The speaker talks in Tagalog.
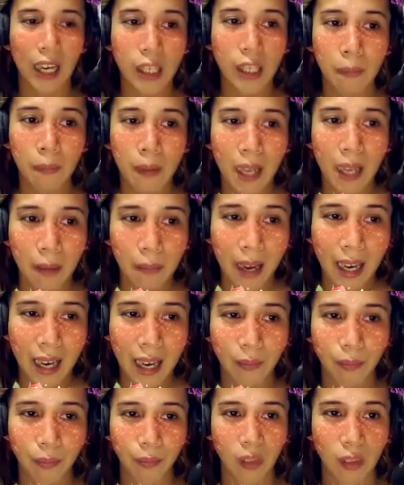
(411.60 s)
ka sa
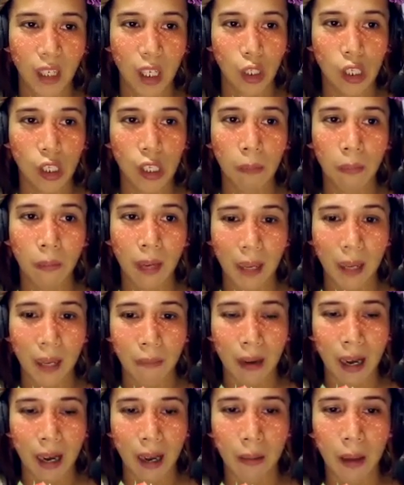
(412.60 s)
playback. Dito sa
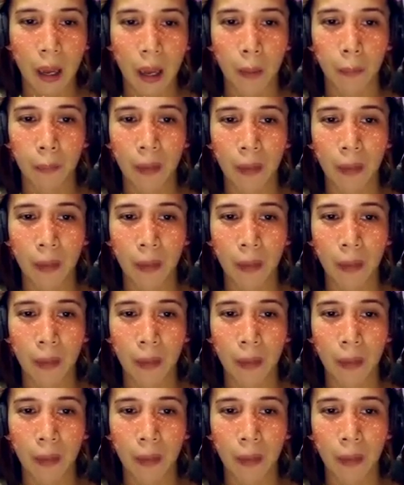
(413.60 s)
playback, uh, ah,